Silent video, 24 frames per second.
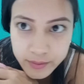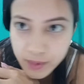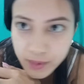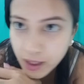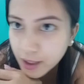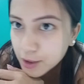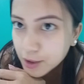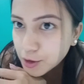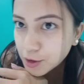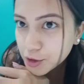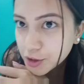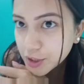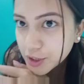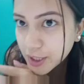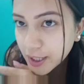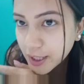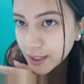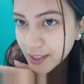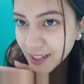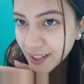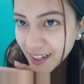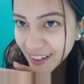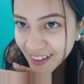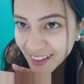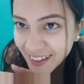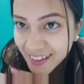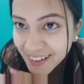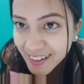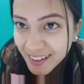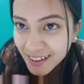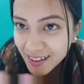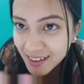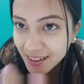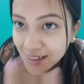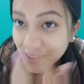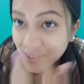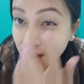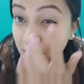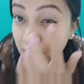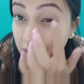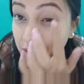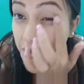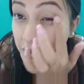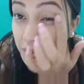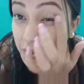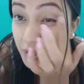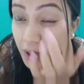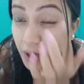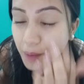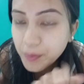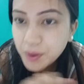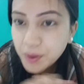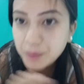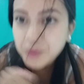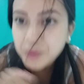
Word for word: आईना दिखा जाए कि नहीं तो यहाँ पे अभी